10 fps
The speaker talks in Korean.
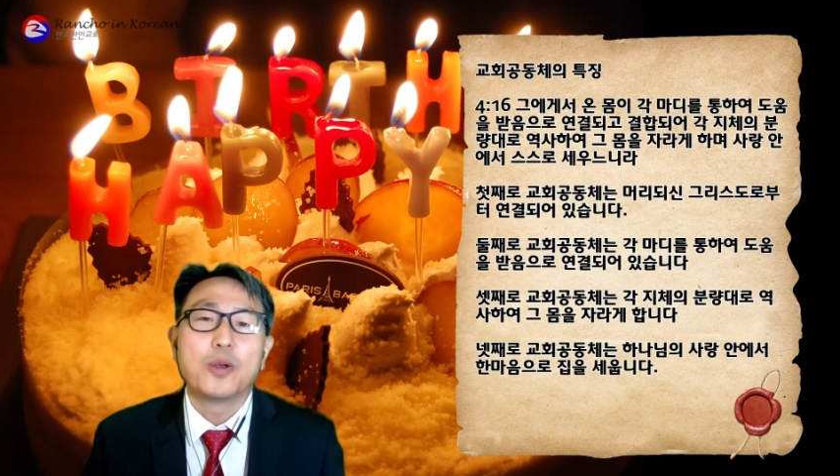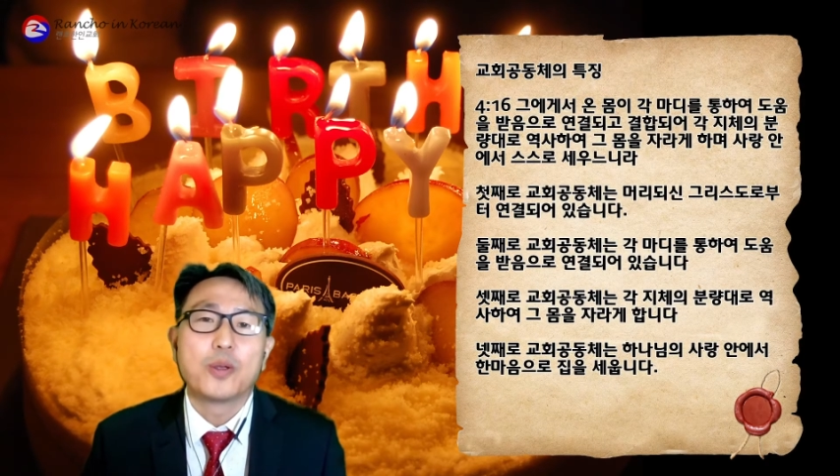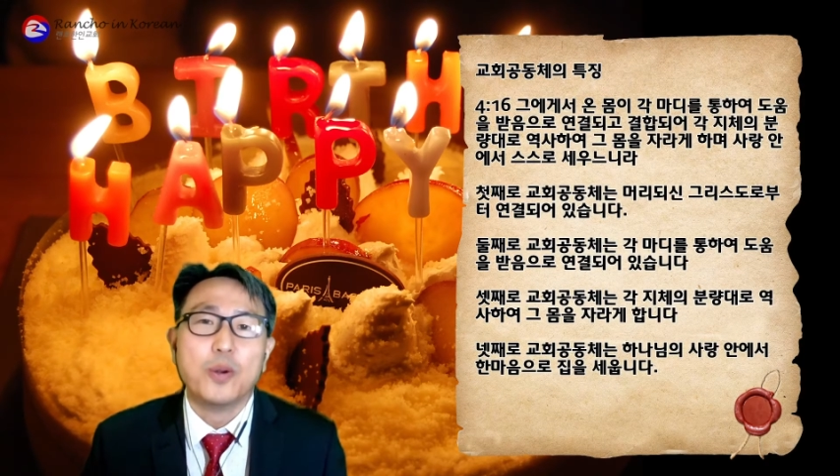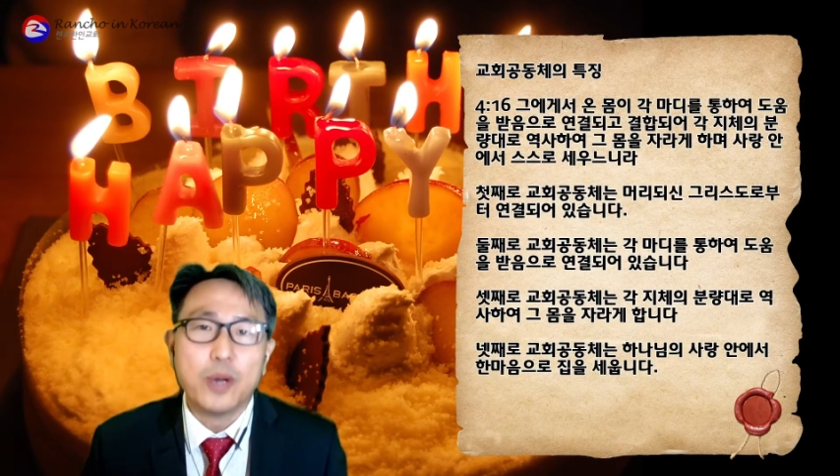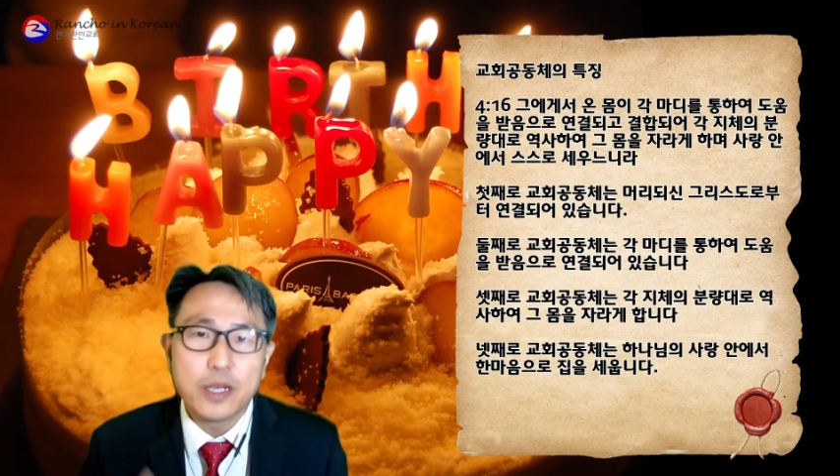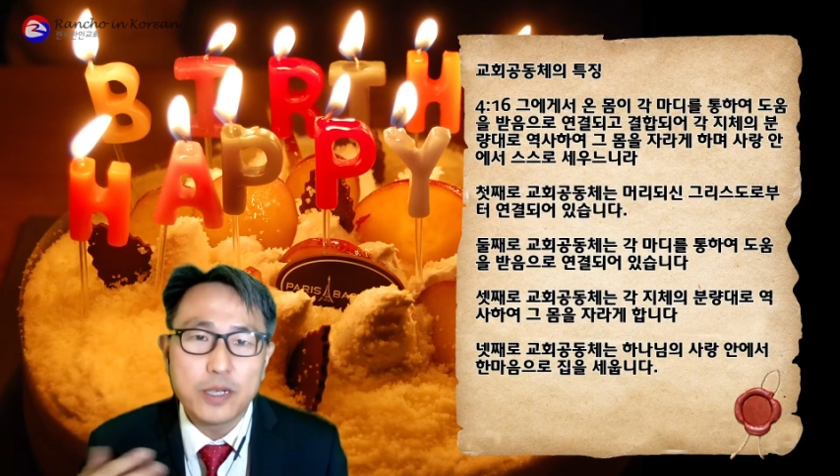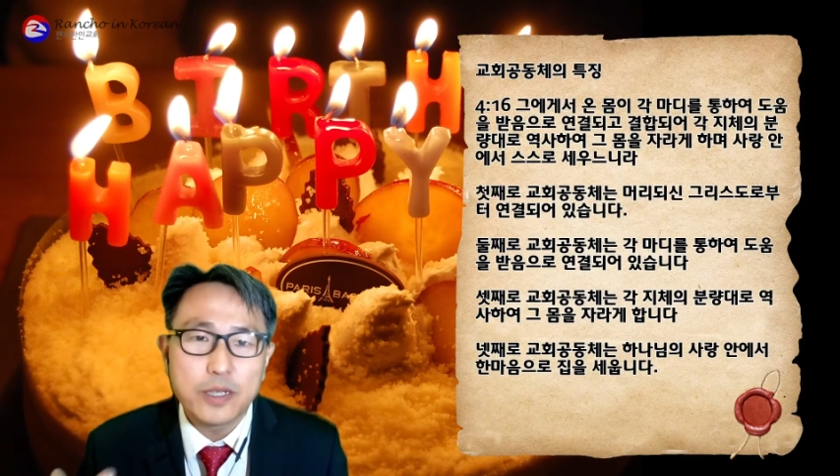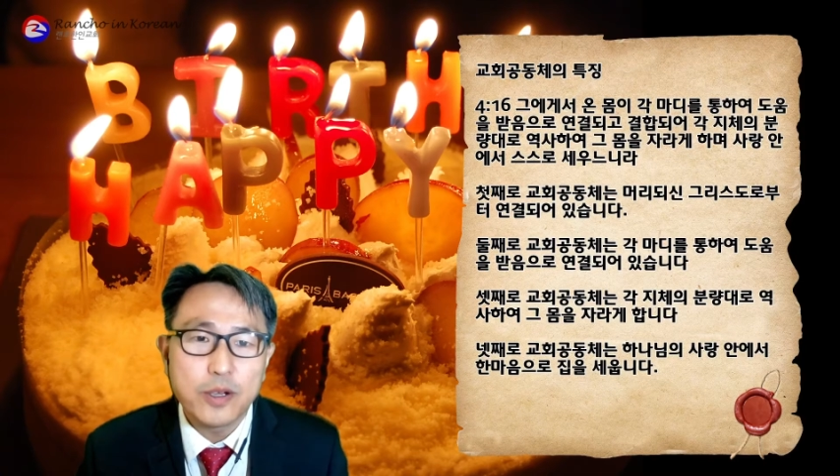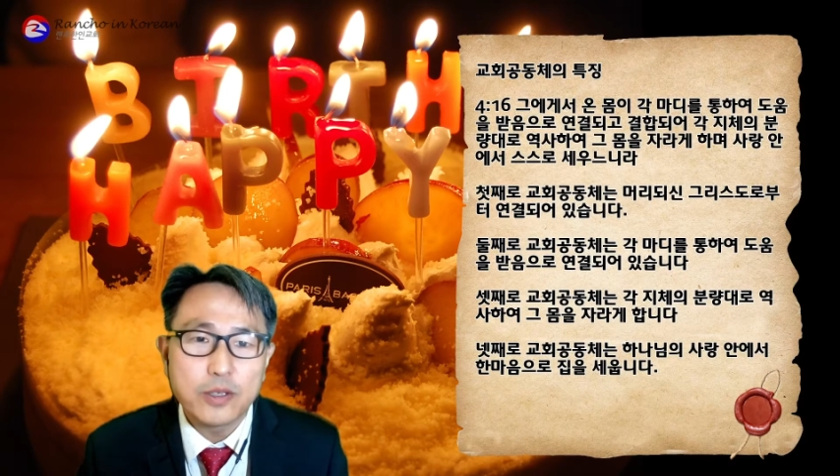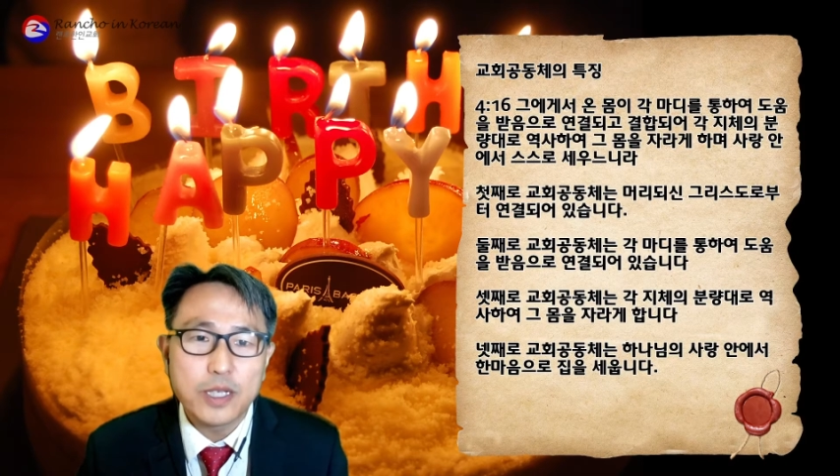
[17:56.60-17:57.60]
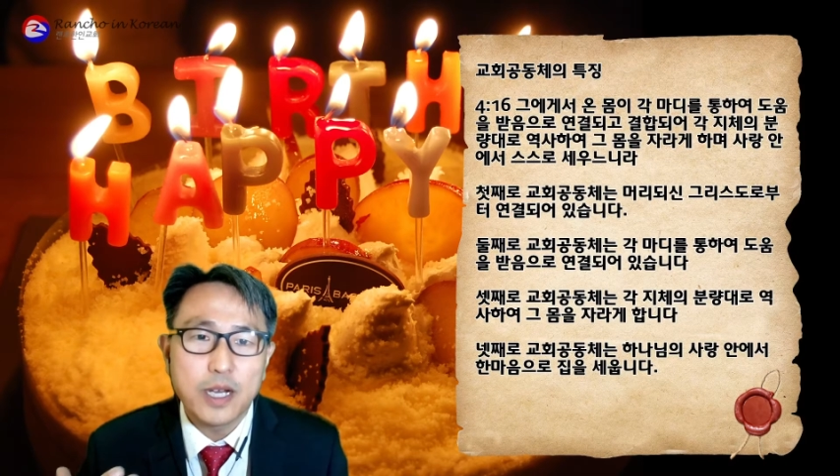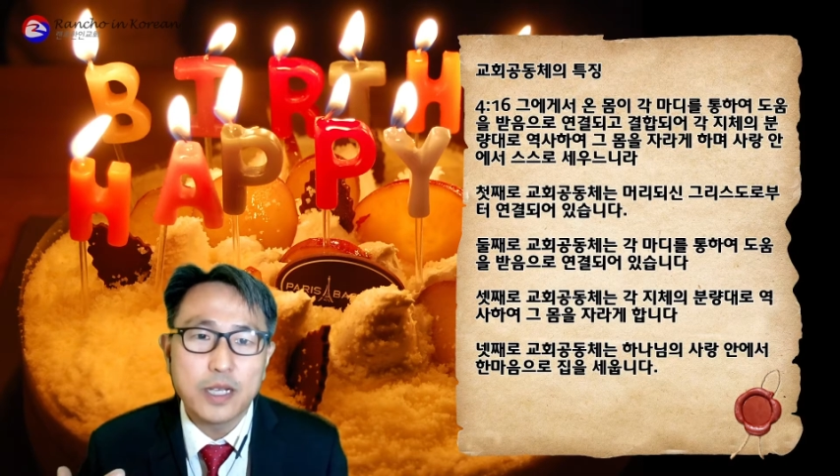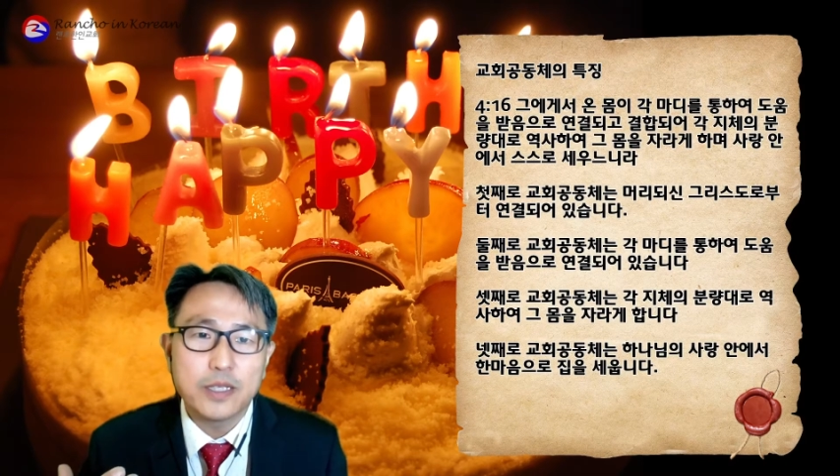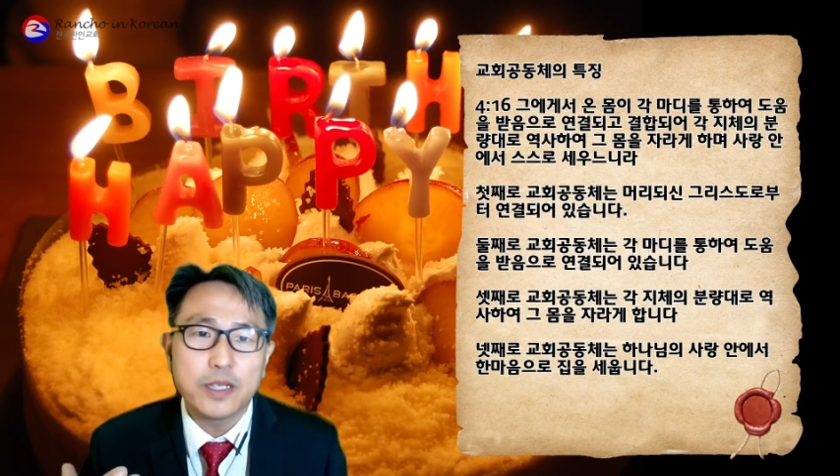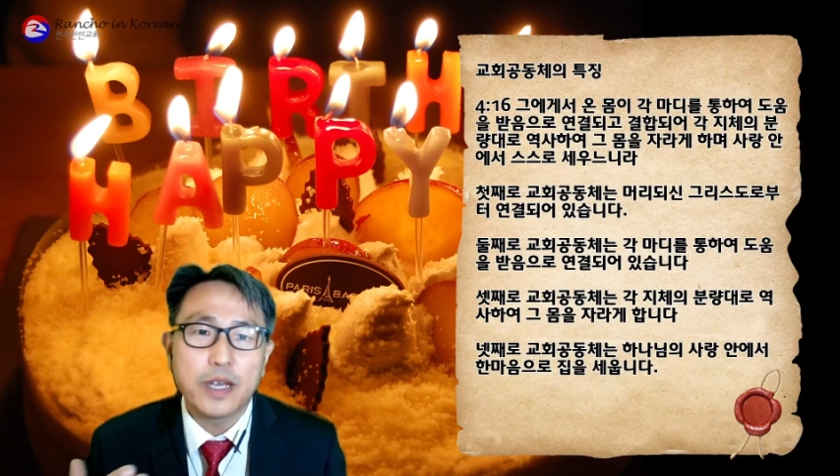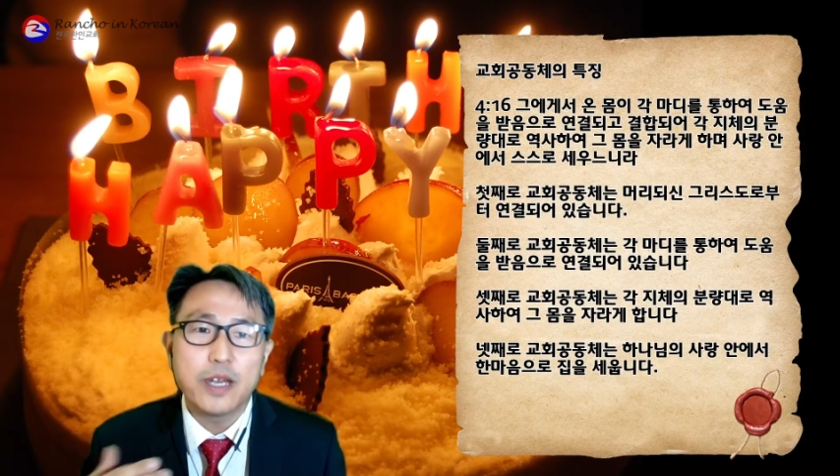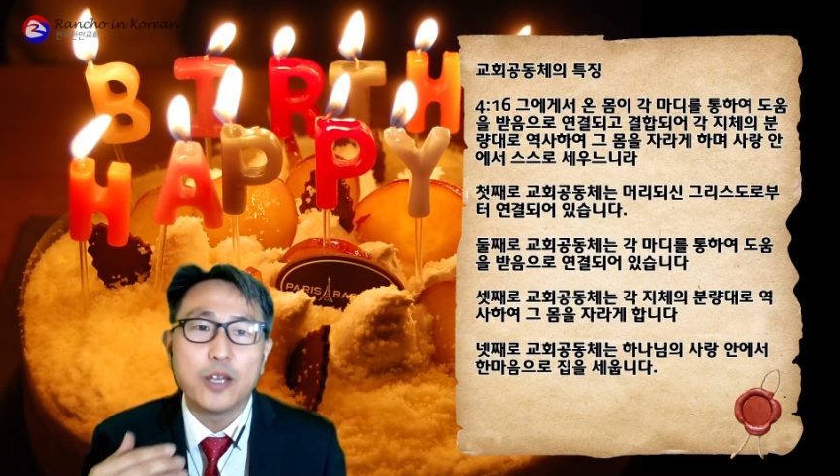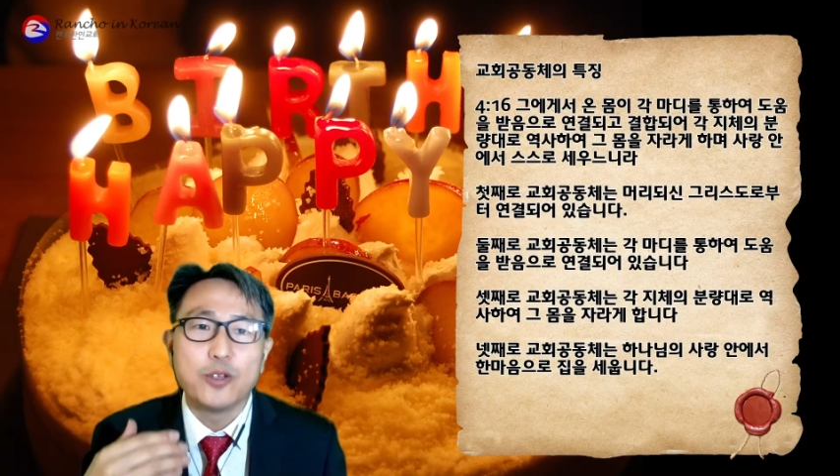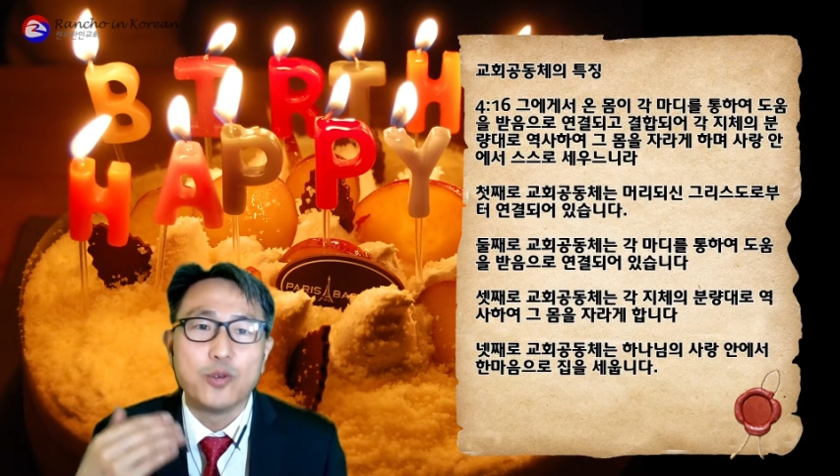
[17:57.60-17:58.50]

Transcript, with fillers: 교회를 성장하는데